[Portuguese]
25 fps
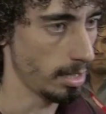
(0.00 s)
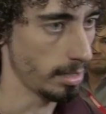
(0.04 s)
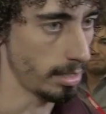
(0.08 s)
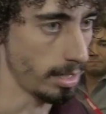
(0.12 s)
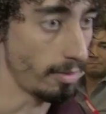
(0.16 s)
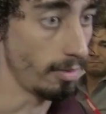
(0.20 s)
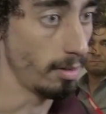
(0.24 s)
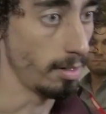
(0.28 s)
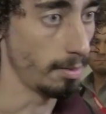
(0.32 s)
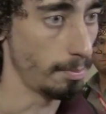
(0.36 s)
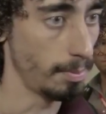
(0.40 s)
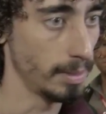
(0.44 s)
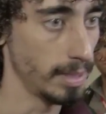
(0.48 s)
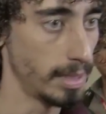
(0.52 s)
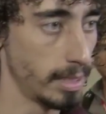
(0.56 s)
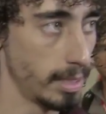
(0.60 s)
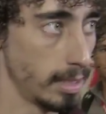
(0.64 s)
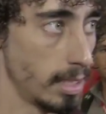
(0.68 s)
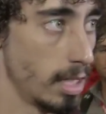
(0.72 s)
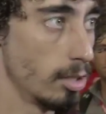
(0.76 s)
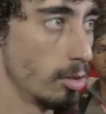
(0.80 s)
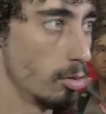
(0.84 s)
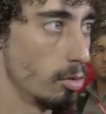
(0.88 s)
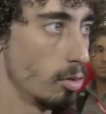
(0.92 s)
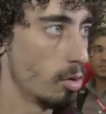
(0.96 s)
Estava
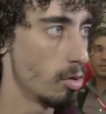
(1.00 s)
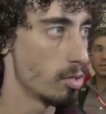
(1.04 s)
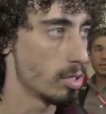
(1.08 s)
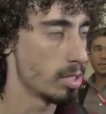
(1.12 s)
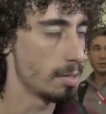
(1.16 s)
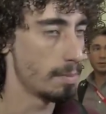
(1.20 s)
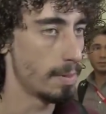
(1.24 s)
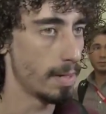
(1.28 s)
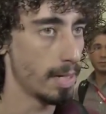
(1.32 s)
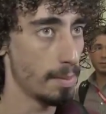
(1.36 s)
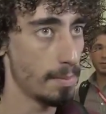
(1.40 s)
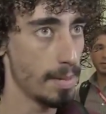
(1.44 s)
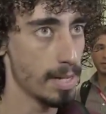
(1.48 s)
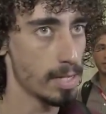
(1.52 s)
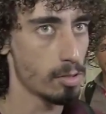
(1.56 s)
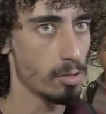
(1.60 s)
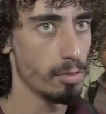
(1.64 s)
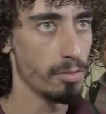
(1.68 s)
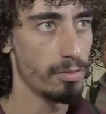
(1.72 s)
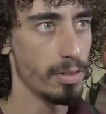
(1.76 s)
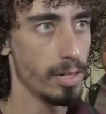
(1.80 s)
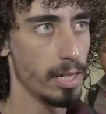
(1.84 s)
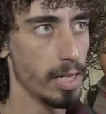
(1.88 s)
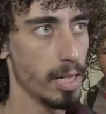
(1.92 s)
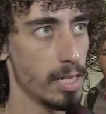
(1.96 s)
precisando de um golzinho para dar mais
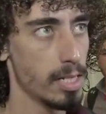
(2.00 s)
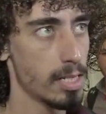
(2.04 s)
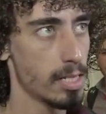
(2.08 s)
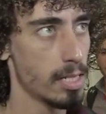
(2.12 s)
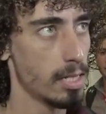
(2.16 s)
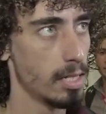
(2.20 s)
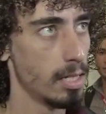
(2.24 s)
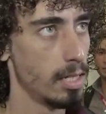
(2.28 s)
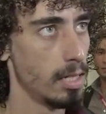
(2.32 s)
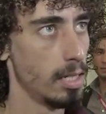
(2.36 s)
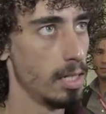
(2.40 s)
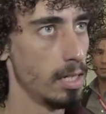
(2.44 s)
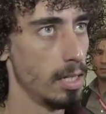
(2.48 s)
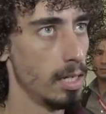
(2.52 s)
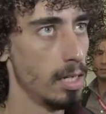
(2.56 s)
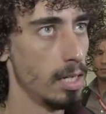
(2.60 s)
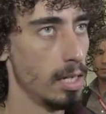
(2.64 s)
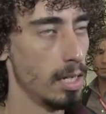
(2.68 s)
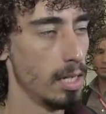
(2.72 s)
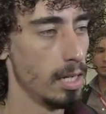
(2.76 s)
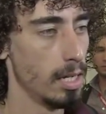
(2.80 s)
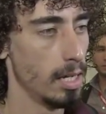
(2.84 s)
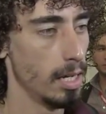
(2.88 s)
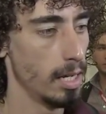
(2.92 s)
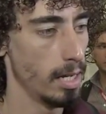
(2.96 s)
confiança.
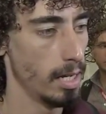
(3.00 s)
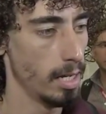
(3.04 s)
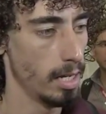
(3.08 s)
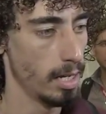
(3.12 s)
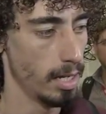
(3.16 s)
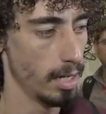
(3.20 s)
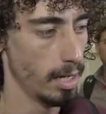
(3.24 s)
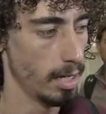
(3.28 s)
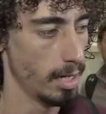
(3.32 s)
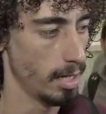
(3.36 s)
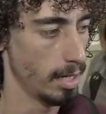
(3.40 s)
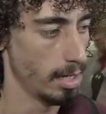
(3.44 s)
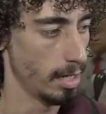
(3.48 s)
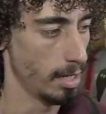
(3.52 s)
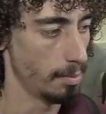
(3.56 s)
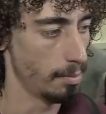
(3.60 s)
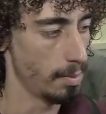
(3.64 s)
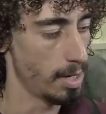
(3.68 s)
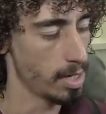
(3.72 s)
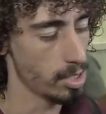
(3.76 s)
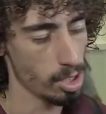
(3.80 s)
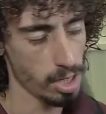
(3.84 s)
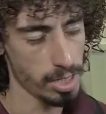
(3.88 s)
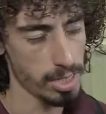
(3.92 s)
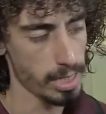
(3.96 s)
É,
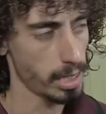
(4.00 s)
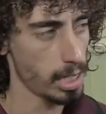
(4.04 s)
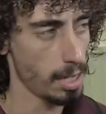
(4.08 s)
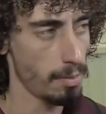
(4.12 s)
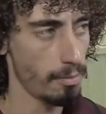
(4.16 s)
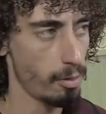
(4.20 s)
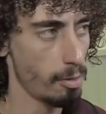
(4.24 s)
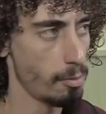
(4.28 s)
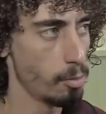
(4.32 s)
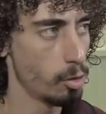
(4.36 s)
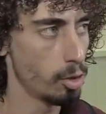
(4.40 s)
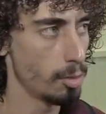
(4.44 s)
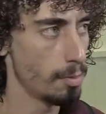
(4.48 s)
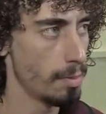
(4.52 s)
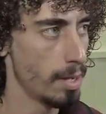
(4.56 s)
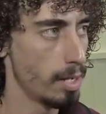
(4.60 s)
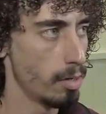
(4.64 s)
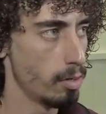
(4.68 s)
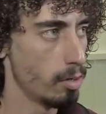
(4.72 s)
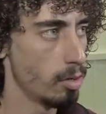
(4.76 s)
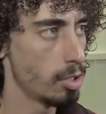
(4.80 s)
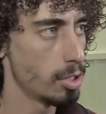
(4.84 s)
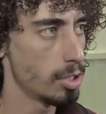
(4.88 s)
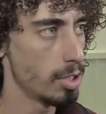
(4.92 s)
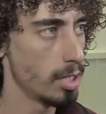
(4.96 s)
mas nossa equipe foi muito bem
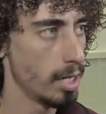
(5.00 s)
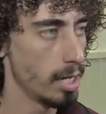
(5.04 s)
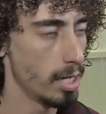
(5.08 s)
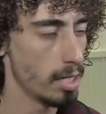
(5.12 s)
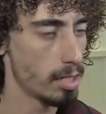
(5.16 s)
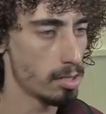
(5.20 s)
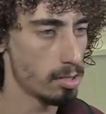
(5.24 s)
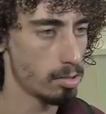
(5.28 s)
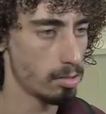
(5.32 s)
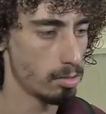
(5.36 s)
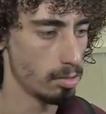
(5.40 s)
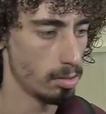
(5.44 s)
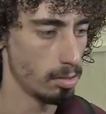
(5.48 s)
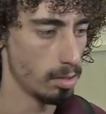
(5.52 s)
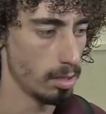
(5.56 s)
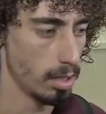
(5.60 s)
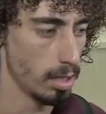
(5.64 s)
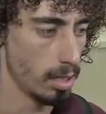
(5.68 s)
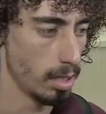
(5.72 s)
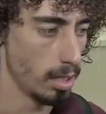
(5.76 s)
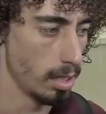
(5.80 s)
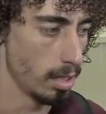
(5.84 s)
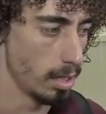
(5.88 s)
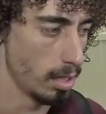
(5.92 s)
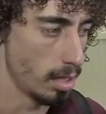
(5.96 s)
hoje, né? Isso
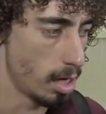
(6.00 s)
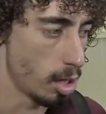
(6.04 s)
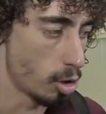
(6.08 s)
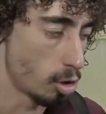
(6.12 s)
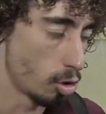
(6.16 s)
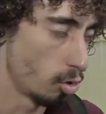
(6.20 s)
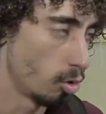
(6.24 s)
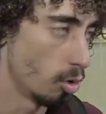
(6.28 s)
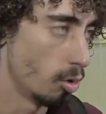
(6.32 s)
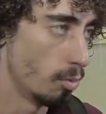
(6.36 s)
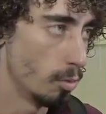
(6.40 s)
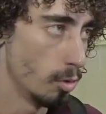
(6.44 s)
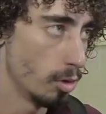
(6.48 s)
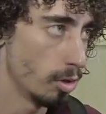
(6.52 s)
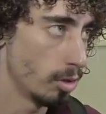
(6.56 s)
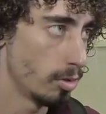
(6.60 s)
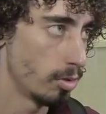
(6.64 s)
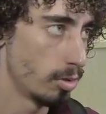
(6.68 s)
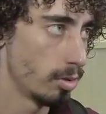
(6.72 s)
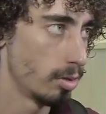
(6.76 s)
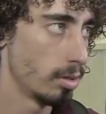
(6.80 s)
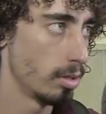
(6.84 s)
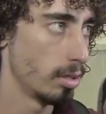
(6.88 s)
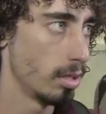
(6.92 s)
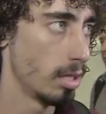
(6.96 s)
é, ajudou
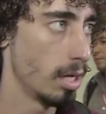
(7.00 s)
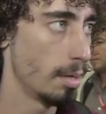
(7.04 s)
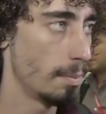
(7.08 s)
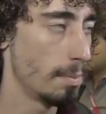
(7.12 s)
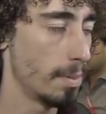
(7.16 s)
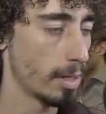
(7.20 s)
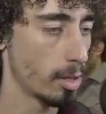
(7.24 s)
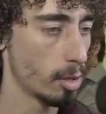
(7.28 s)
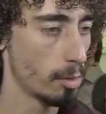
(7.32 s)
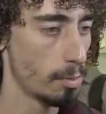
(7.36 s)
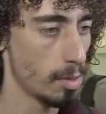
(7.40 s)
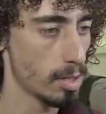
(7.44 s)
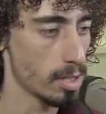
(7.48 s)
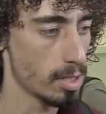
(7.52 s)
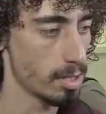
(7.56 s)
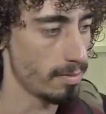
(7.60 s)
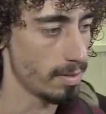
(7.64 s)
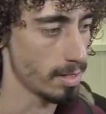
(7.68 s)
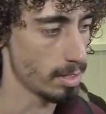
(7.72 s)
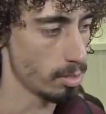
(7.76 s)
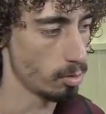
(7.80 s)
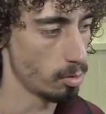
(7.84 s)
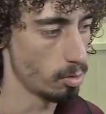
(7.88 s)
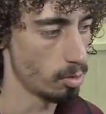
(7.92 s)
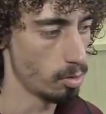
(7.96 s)
muito né? para que eu possa
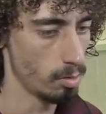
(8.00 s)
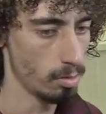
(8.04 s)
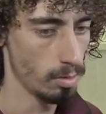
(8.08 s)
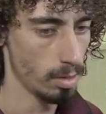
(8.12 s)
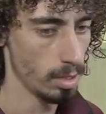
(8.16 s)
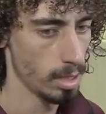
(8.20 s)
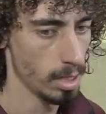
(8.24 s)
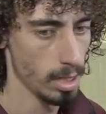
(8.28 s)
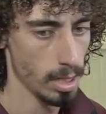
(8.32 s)
fazer o gol.